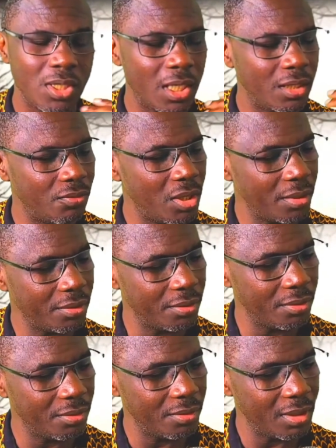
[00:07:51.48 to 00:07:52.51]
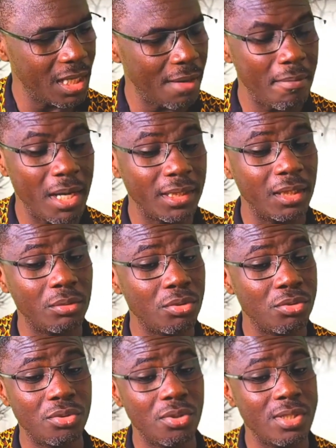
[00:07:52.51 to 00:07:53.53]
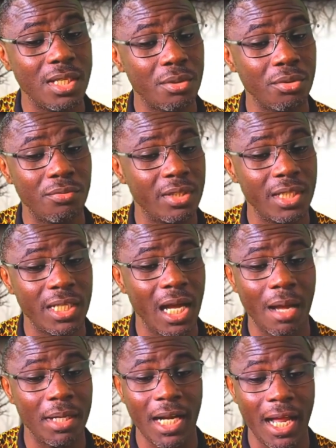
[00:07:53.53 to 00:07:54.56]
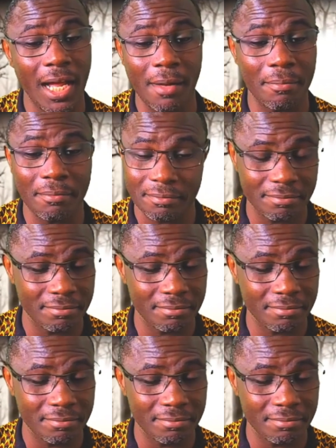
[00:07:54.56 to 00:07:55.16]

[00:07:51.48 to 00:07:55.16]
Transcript: vous allez voir que la manière dont Dieu s'est révélé à Abraham,